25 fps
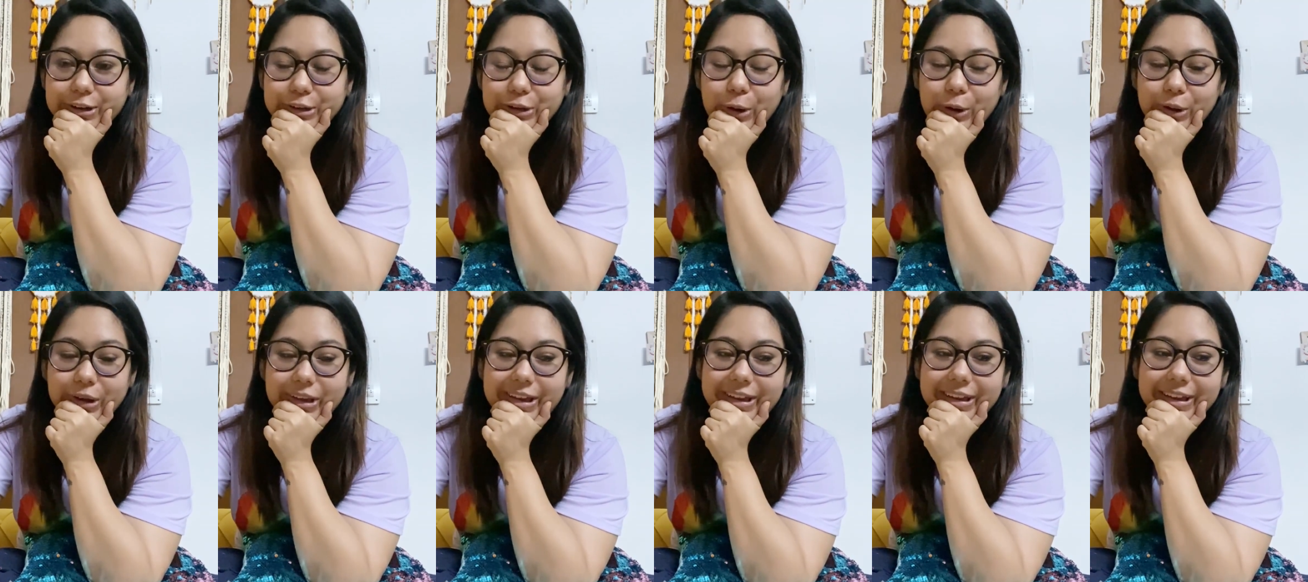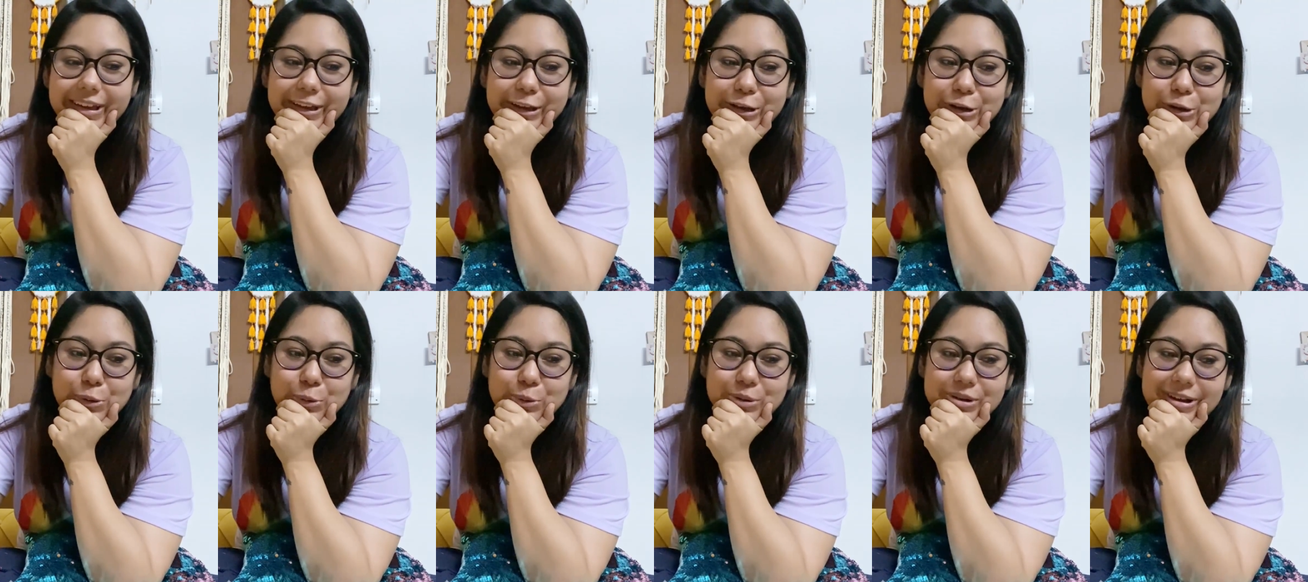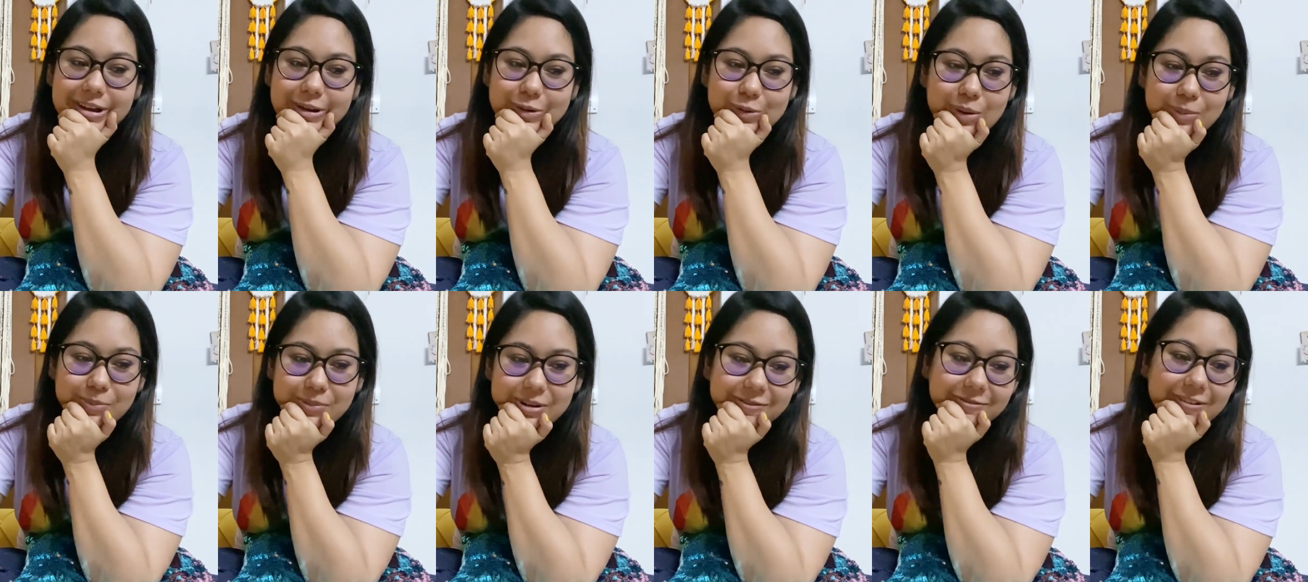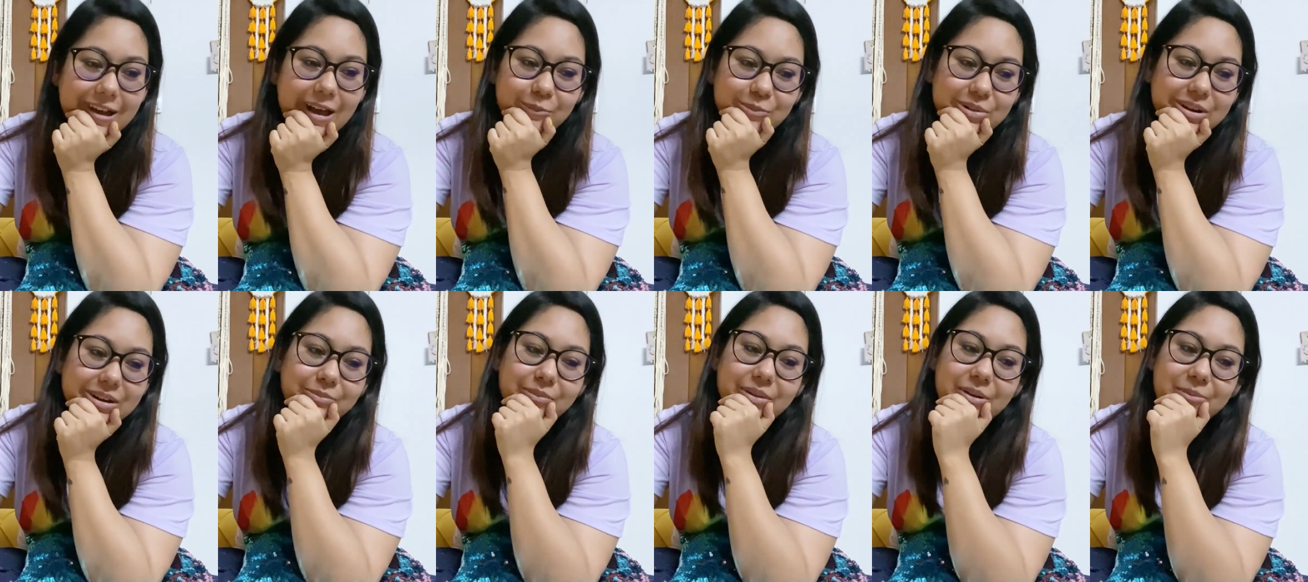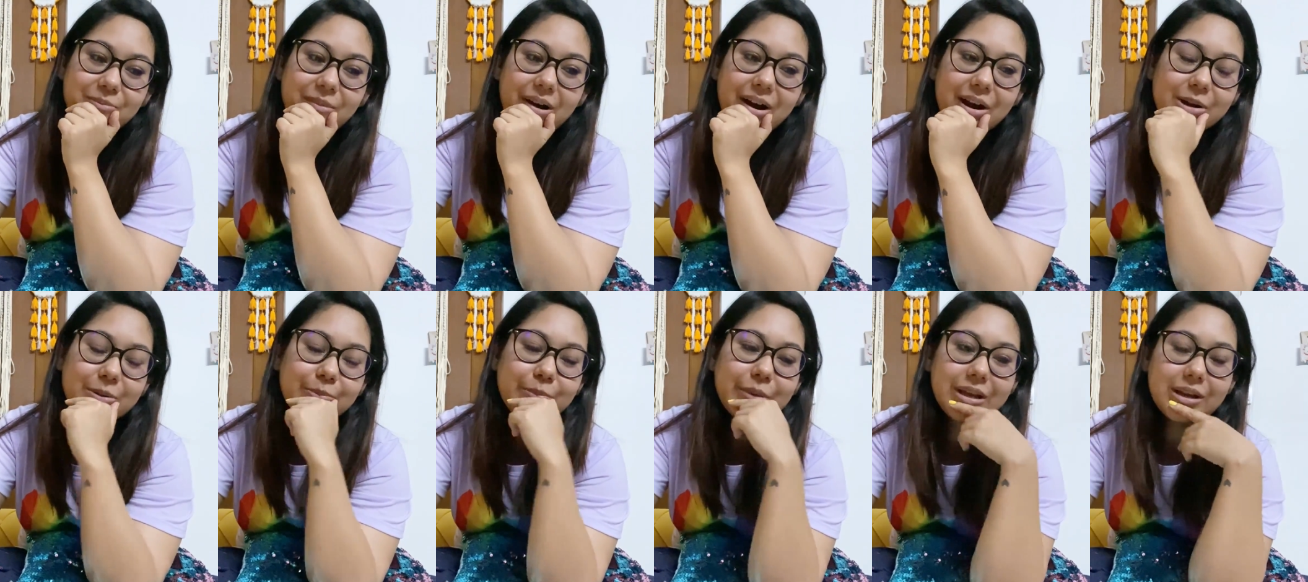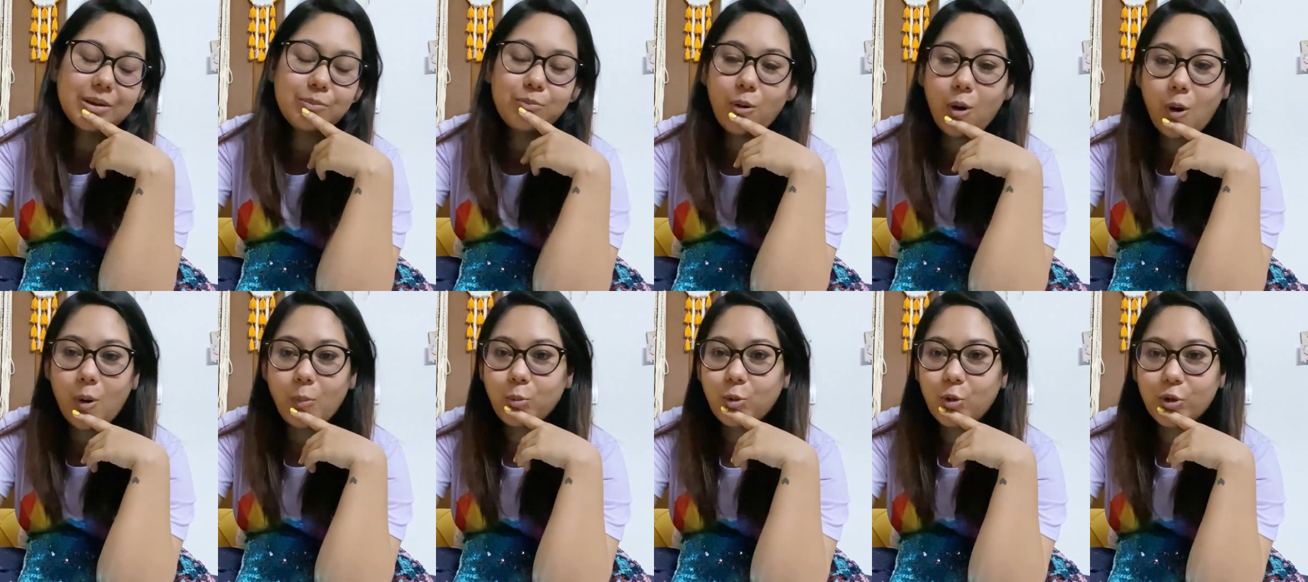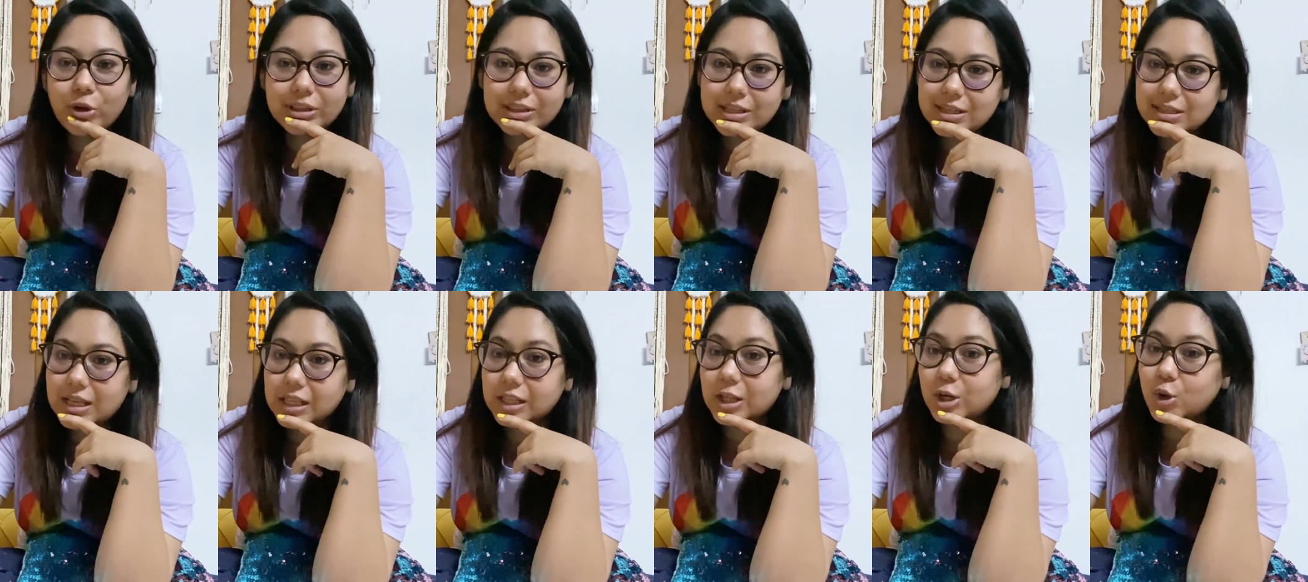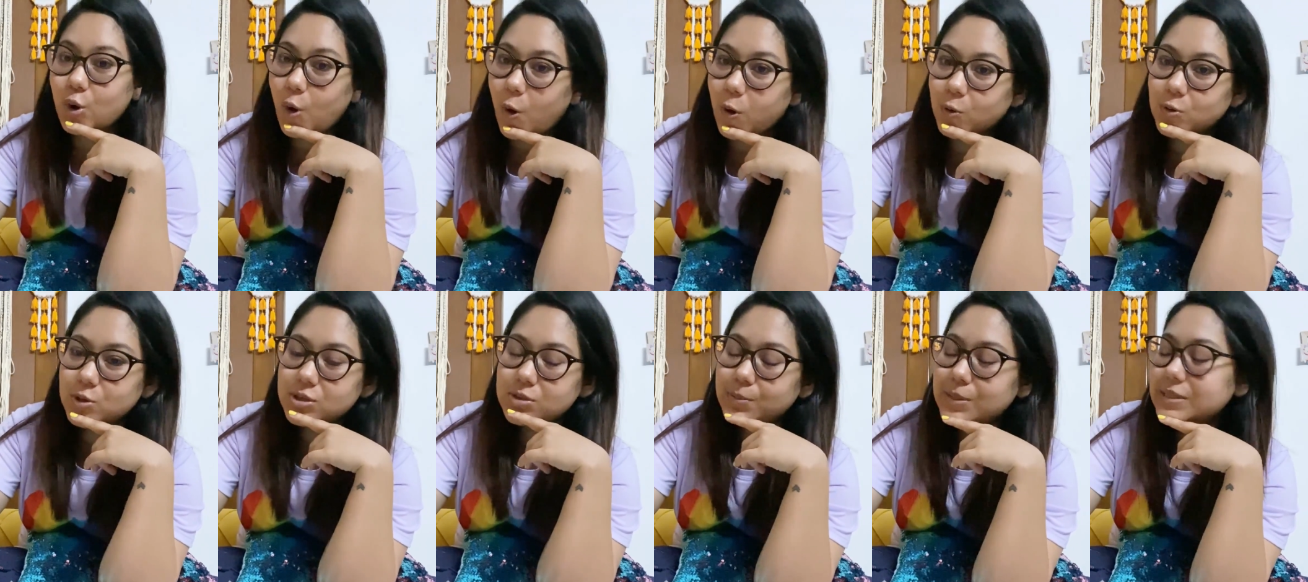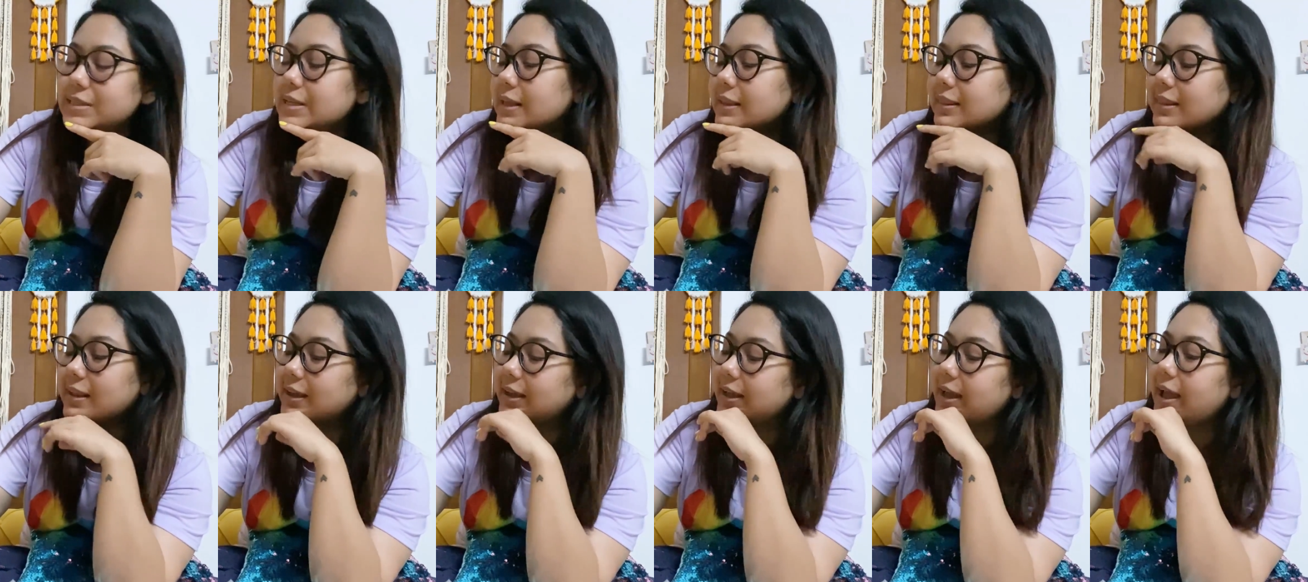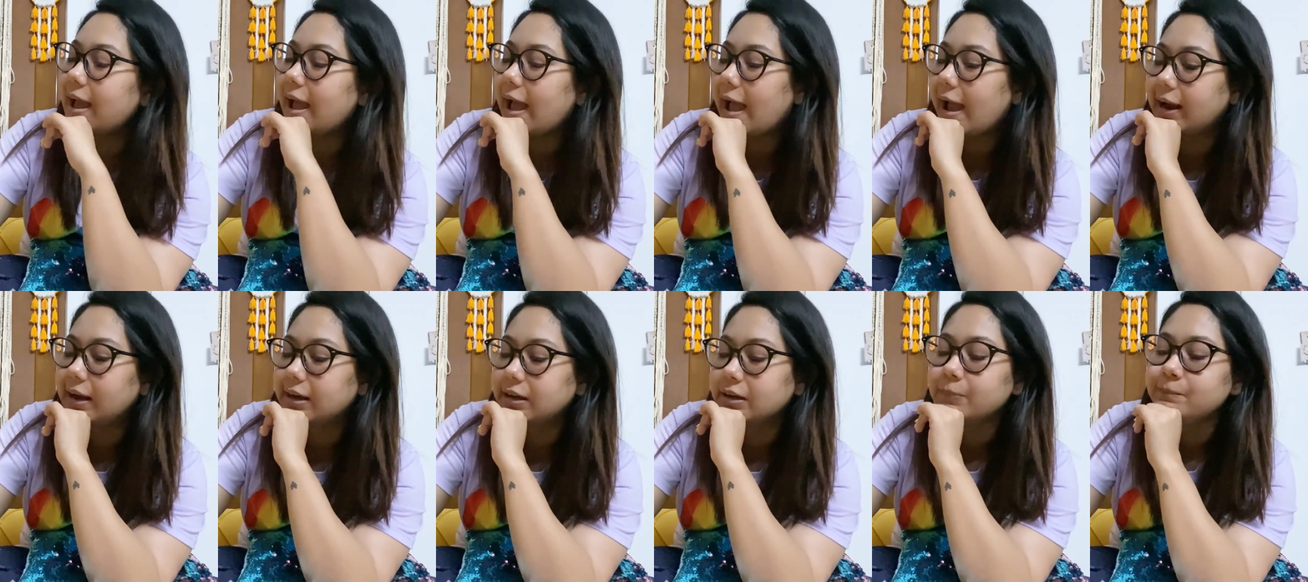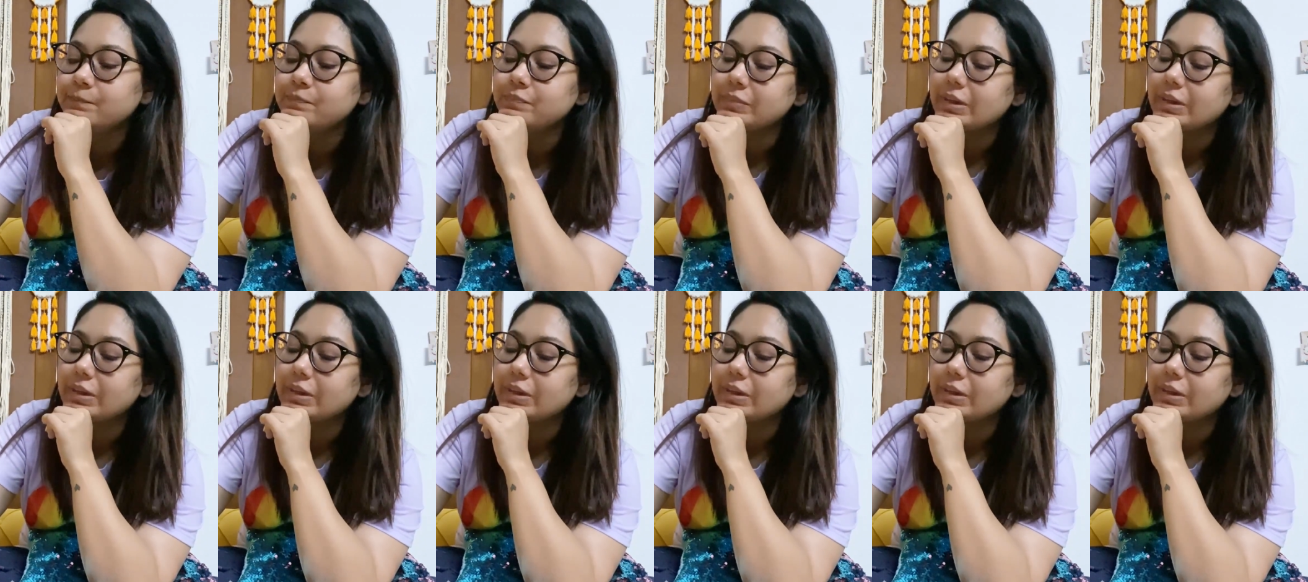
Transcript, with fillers: डॉग uh, ही इंक्लूड करूँ अपनी फैमिली में बट मेरी मॉम को इतने ज़्यादा डॉगोज पसंद नहीं है एंड